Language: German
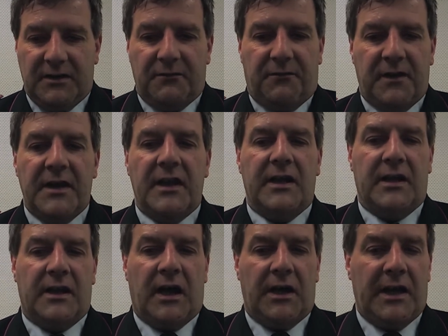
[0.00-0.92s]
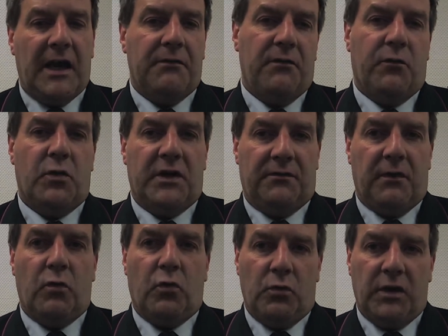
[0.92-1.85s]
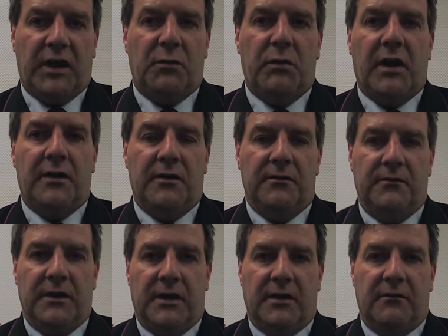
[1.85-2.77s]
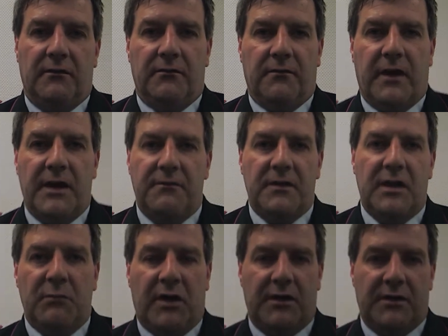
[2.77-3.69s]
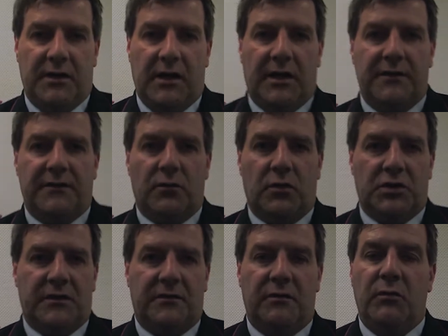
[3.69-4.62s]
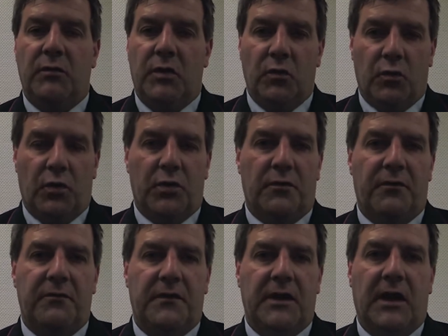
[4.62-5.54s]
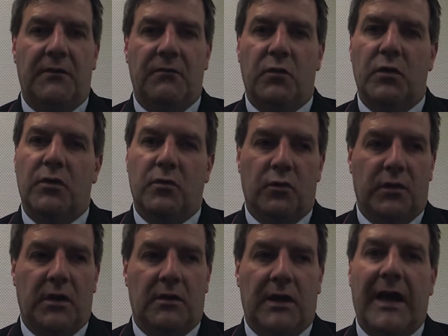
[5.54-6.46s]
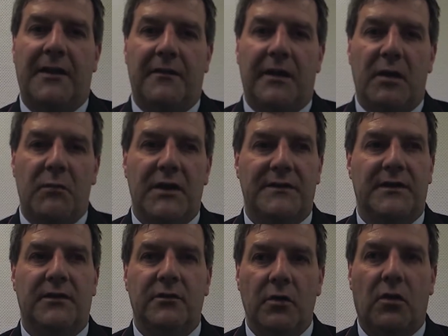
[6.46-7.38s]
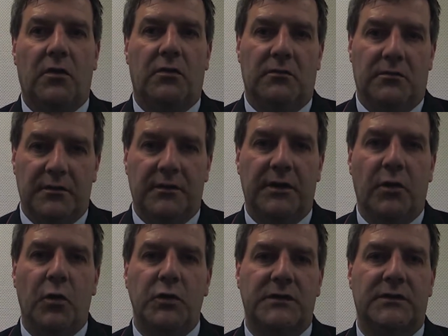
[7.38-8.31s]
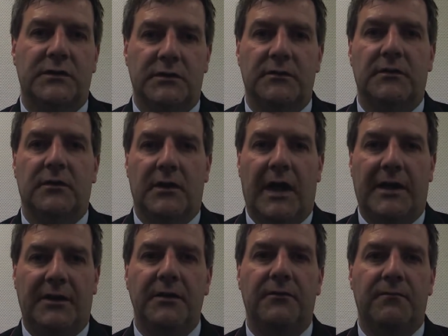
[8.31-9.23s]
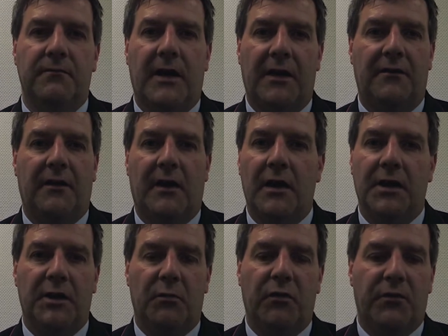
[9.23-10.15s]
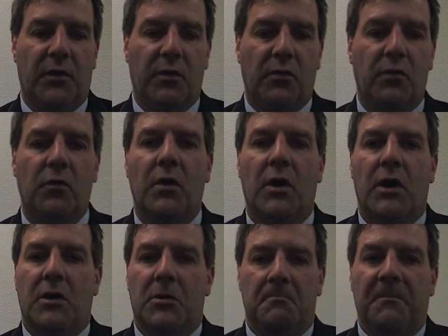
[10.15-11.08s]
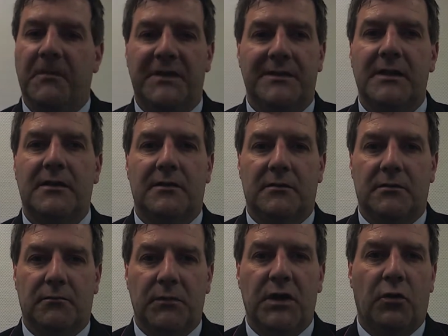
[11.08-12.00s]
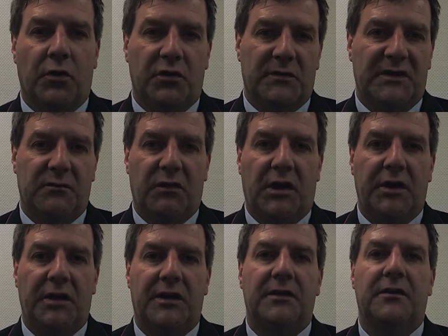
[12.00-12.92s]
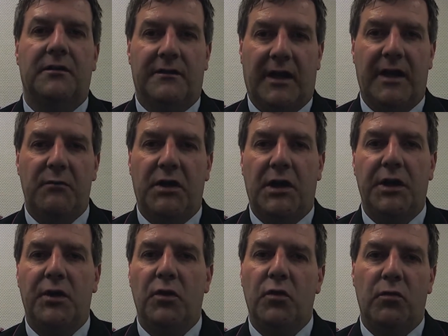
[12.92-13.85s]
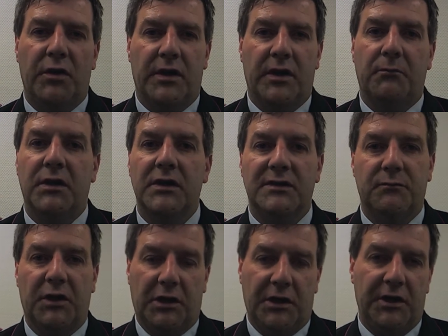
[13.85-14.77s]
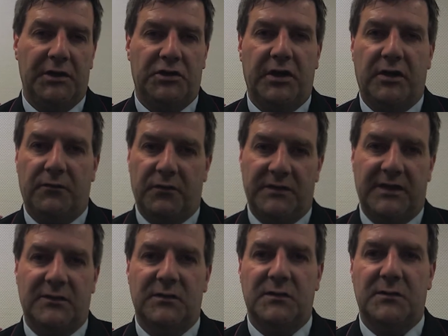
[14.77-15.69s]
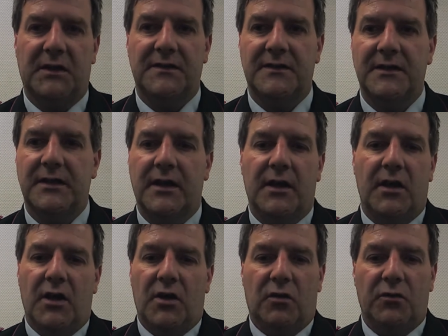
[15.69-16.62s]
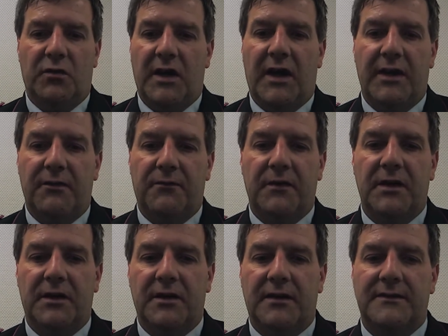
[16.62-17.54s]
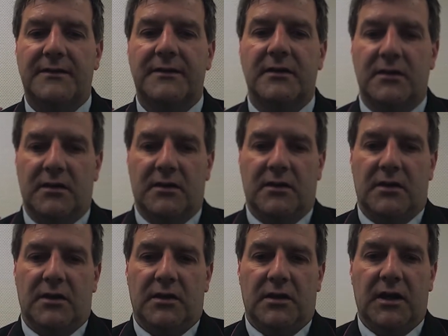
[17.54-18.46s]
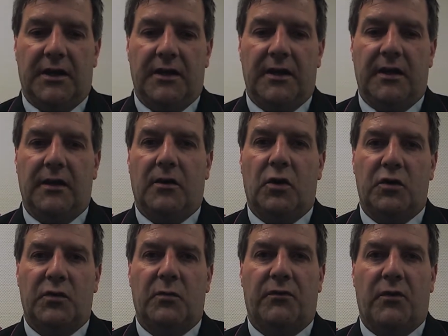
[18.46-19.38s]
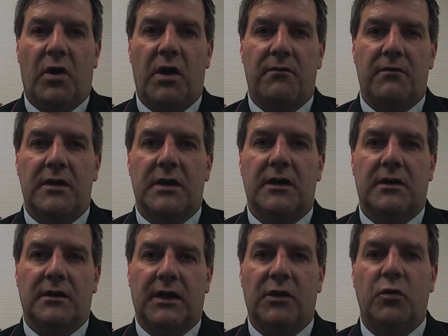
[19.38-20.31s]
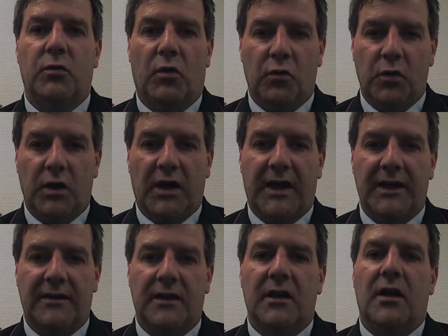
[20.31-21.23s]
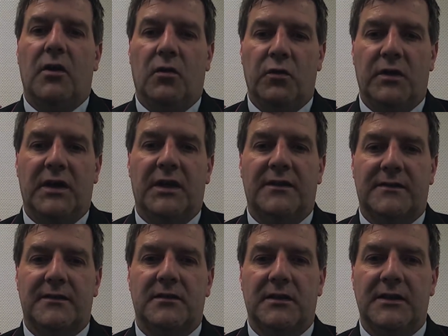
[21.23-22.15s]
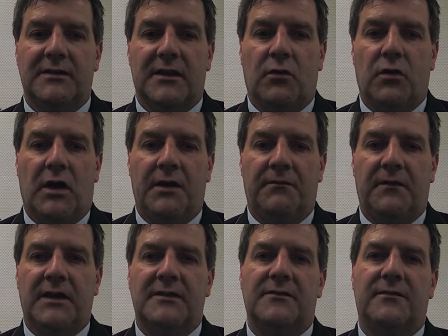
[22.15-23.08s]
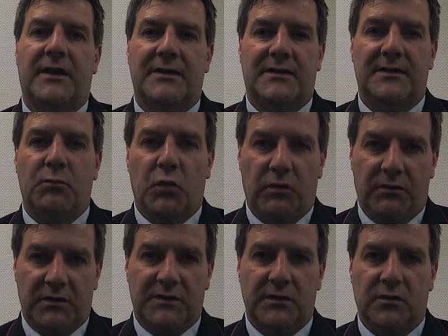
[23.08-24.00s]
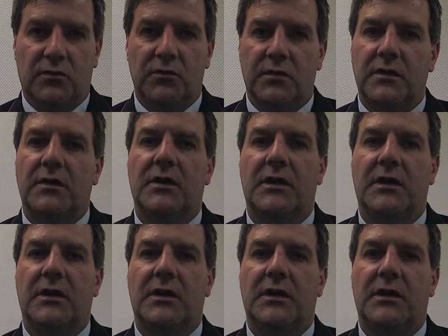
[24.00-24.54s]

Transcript: finde ja nach wie vor, dass wir auch ungerecht behandelt werden, weil wir eben halt die kleinste Ortschaft sind mit nur 950 Einwohnern und anteilmäßig doch den höchsten aktiven Anteil in der Bevölkerung. Wir sind mit 29 Mitgliedern, drei Mitglieder über der Mindestmitgliederstärke von 26 und daher finde ich das ja, der Ortsnummer Feuerwehr gegenüber ungerecht, und es ist auch etwas, was die Motivation